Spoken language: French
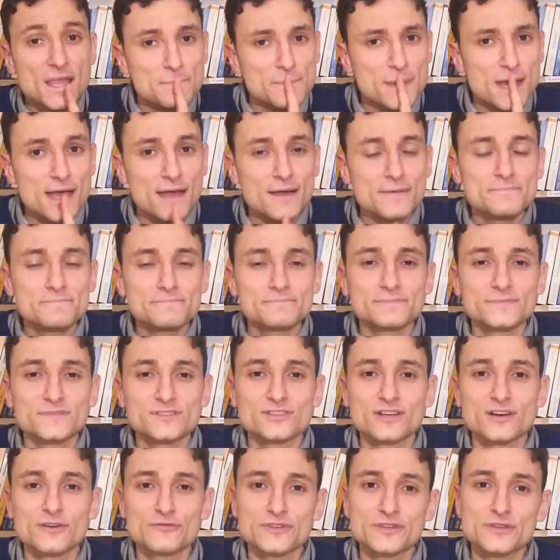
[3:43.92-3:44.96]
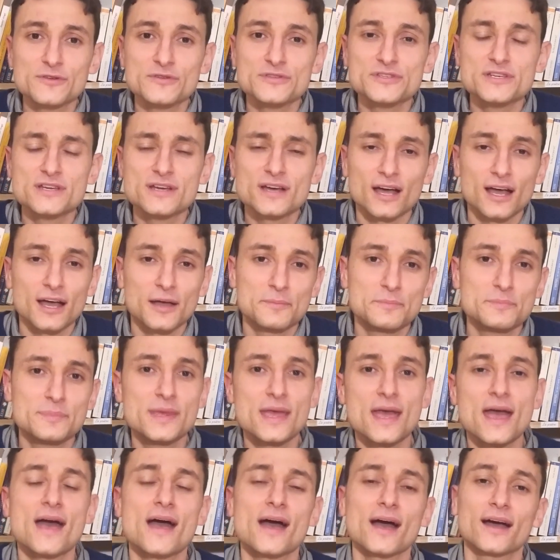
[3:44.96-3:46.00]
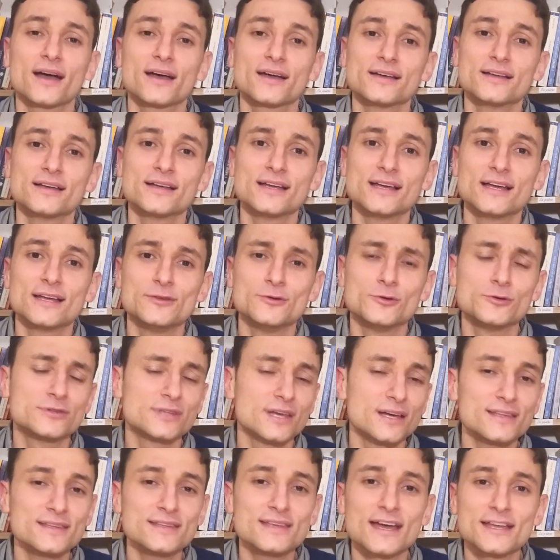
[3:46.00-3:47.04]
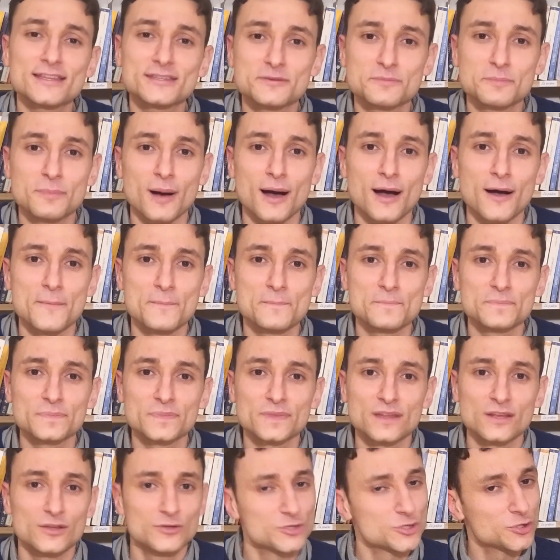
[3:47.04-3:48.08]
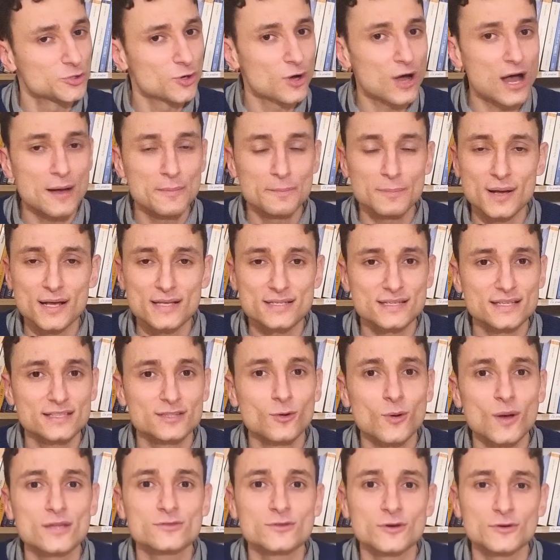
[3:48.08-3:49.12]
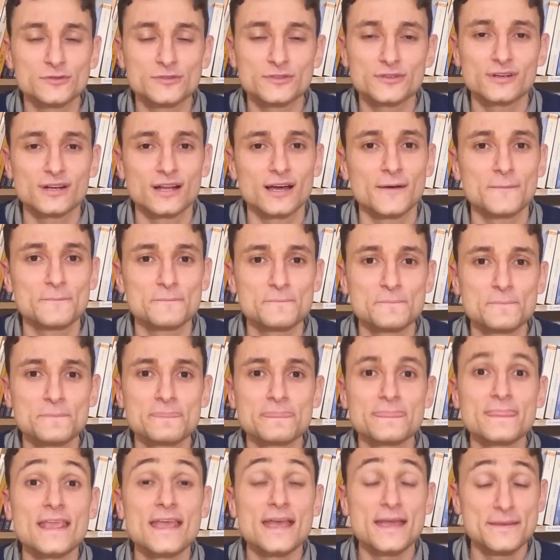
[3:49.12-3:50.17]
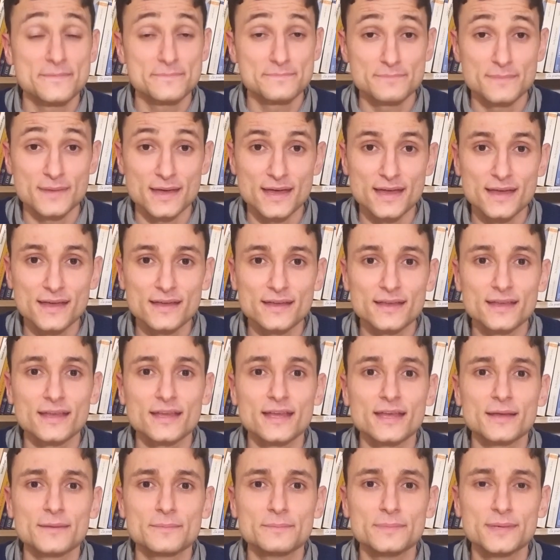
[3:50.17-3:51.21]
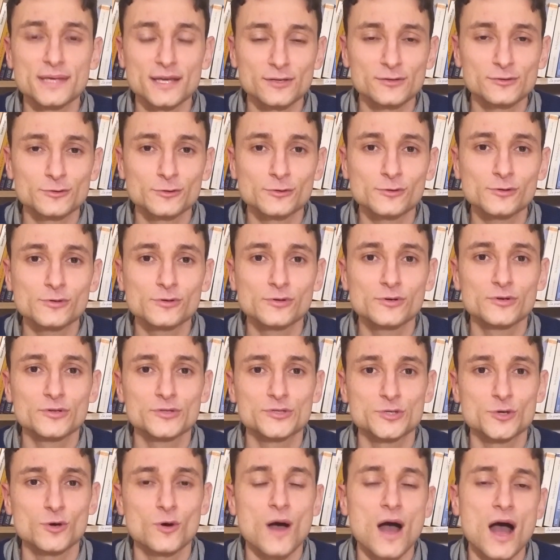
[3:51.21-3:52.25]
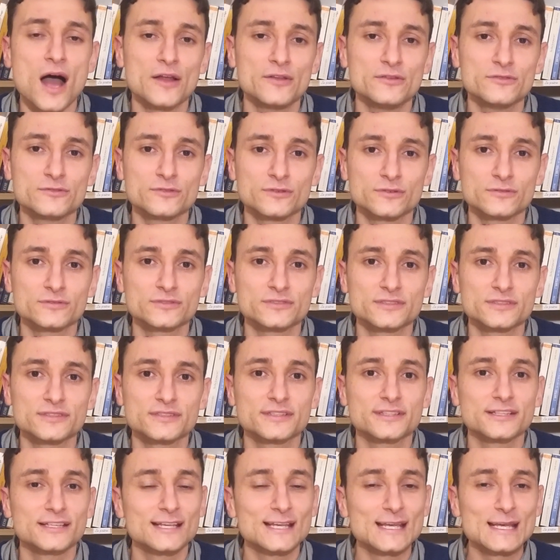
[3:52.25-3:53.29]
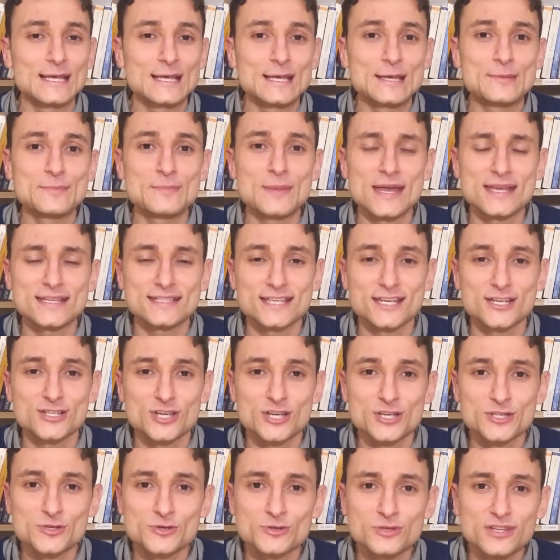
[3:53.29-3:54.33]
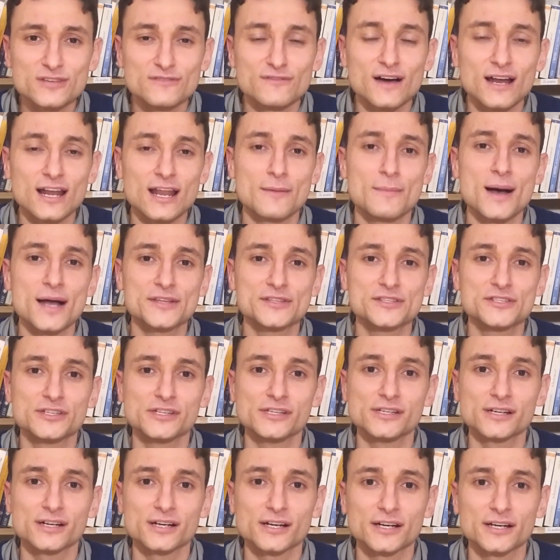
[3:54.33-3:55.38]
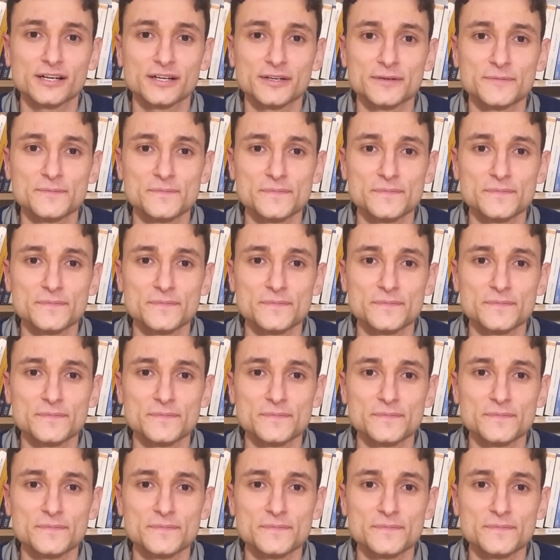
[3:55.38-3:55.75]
Mais j'ai envie de dire, Pierre, ne t'inquiète pas, tu n'auras pas ces trois tentes-là, mais bientôt tu auras une tente mais c'est Jésus qui va la bâtir.